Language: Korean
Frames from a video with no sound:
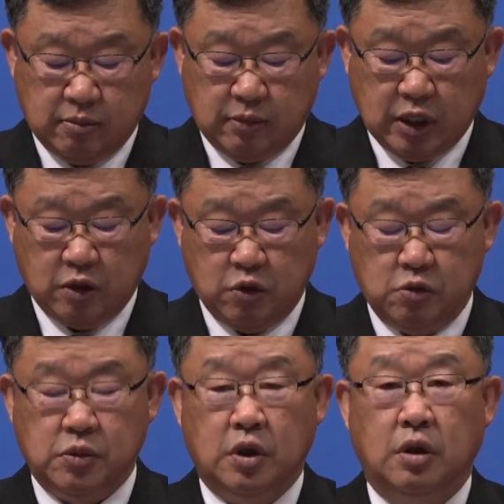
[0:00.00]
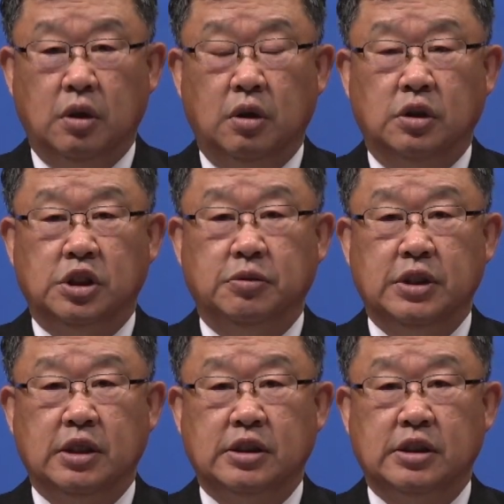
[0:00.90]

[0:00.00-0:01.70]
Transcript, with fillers: 마가복음 12장